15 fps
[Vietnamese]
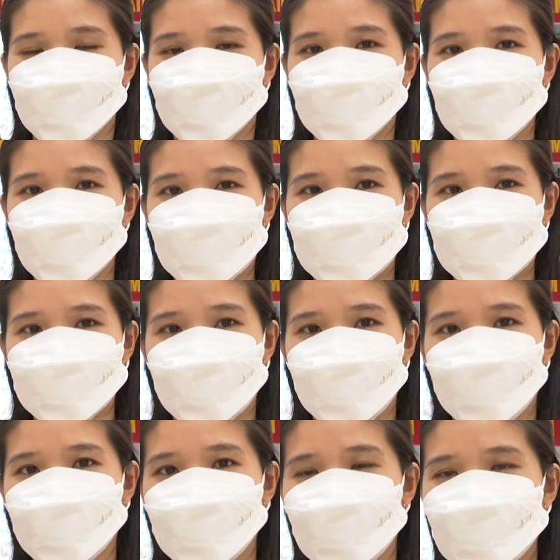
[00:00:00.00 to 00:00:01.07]
khi mà
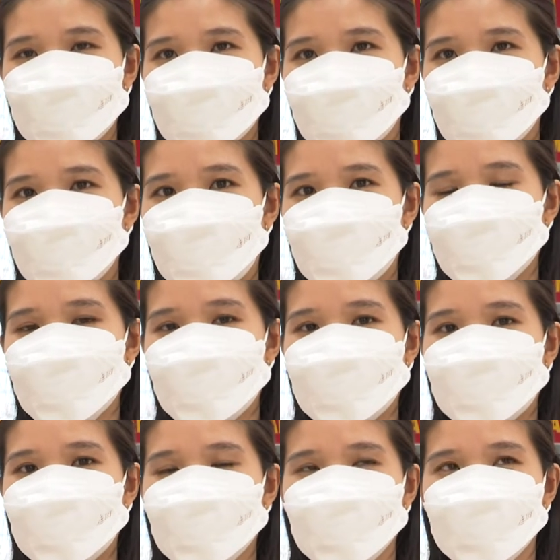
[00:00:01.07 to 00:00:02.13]
chờ có cái sản phẩm
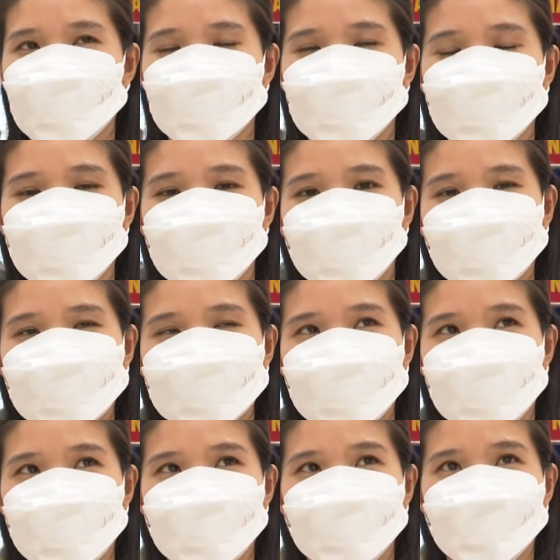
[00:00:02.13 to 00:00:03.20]
này được một cái
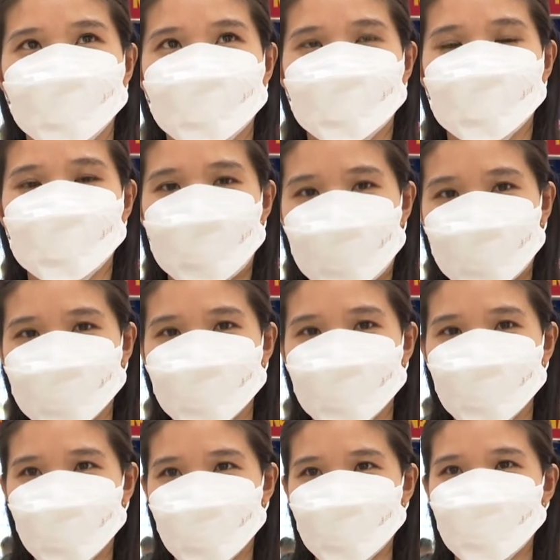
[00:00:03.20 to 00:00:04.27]
chị bạn
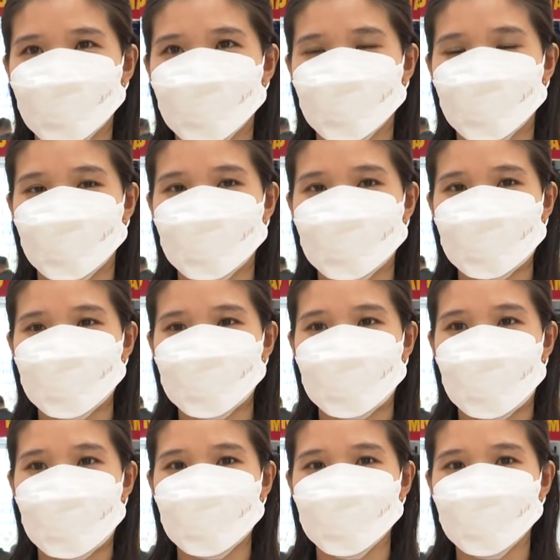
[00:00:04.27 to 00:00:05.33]
giới thiệu thì
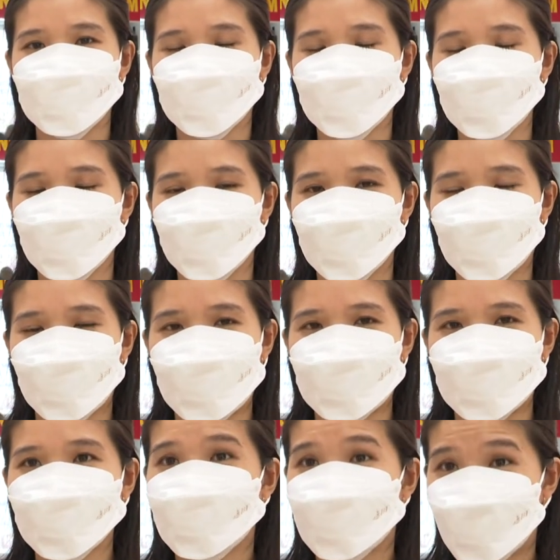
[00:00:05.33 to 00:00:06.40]
em đã sử dụng qua rất là